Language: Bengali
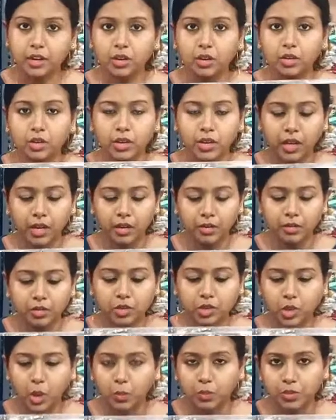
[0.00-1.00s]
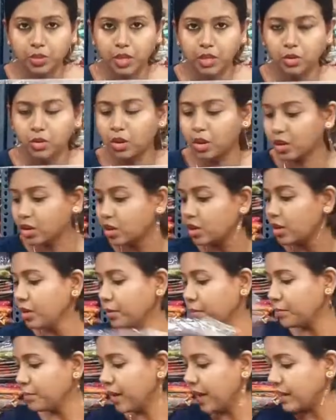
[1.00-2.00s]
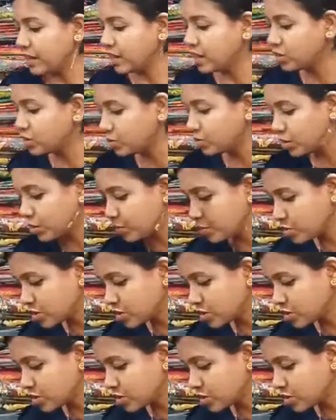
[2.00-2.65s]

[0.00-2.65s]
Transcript: ক্যাটলগের টপস এগুলো ব্র্যান্ডেড তোমরা